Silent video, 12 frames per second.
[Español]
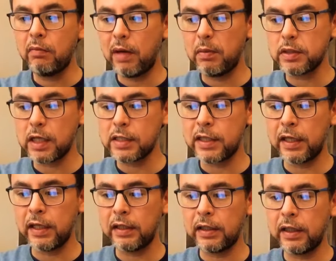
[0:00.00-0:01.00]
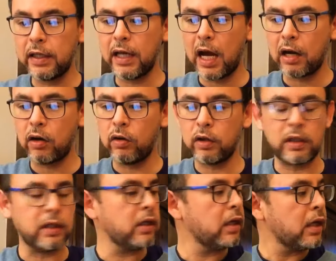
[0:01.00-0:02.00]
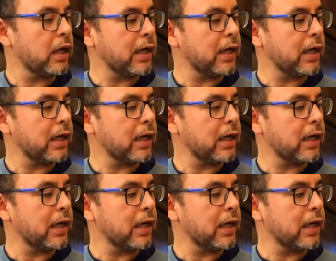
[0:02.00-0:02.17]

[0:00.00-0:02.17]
Vamos al siguiente acorde.